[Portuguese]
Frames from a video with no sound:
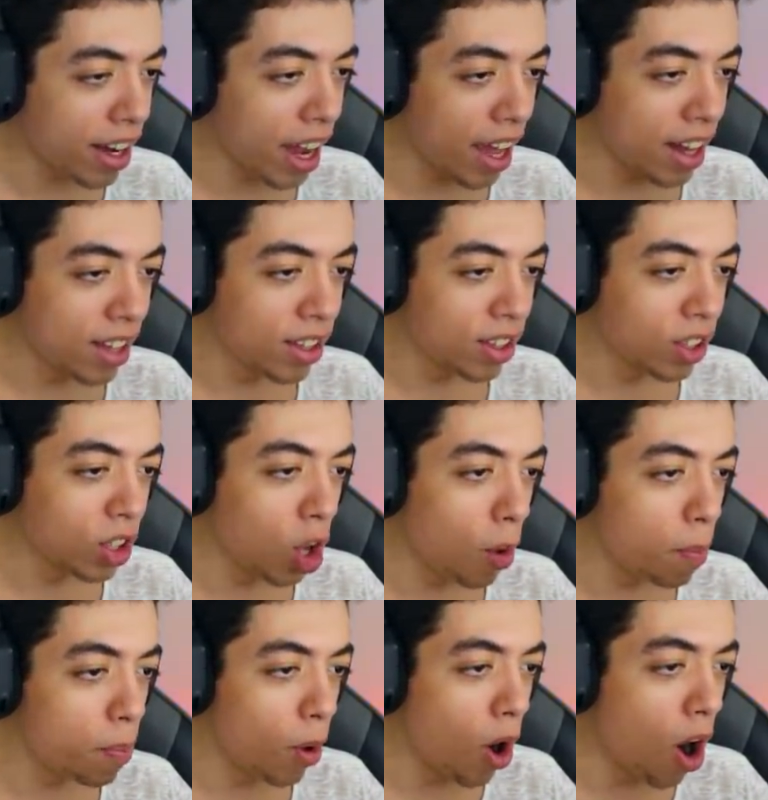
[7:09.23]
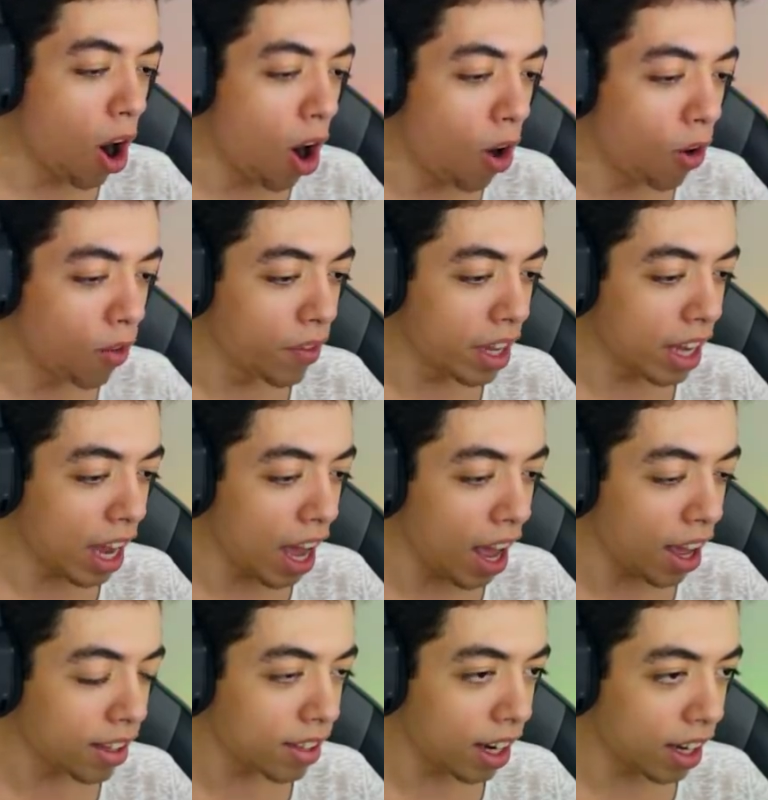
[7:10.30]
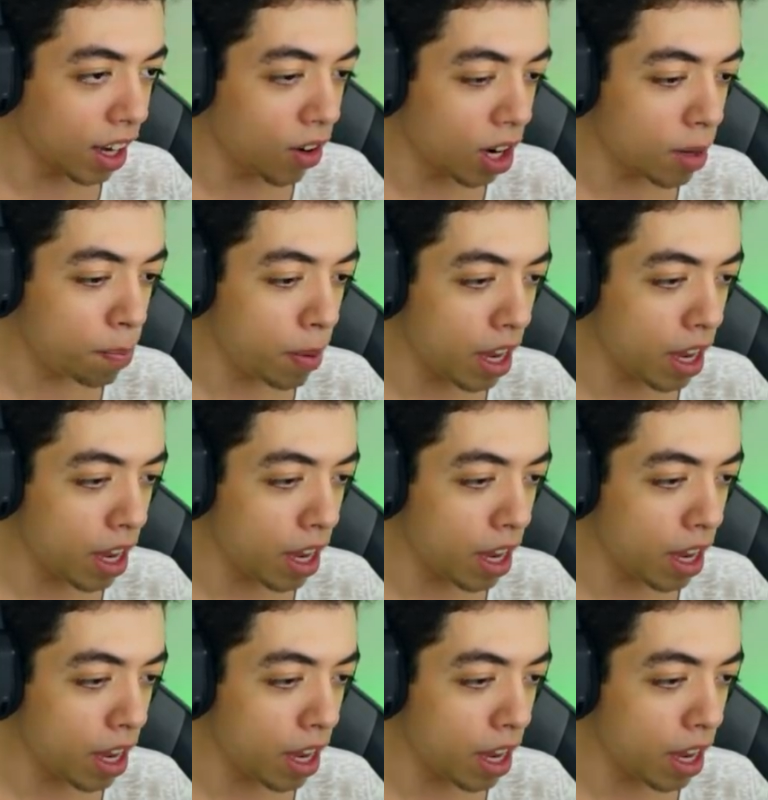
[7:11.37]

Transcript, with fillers: oh, querido, tudo bom? Vem cá, será que ele gosta de